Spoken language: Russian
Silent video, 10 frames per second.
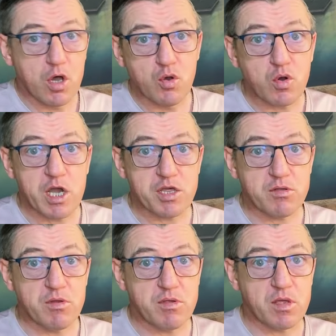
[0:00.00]
Но оно
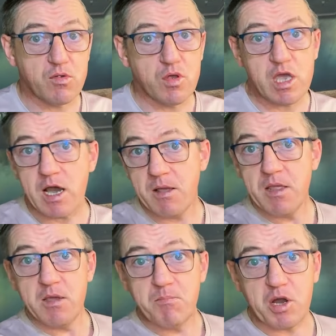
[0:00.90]
качественное, все равно.
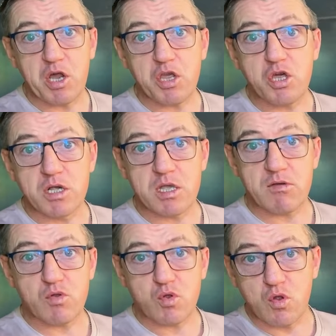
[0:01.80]
Я
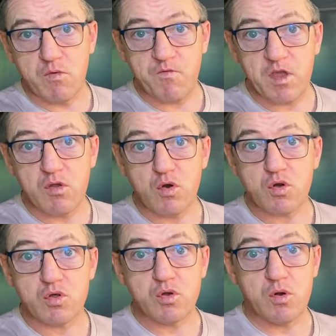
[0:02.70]
погорячился в том
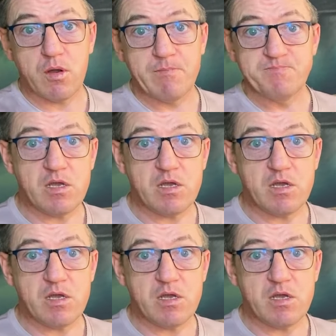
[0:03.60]
видео, что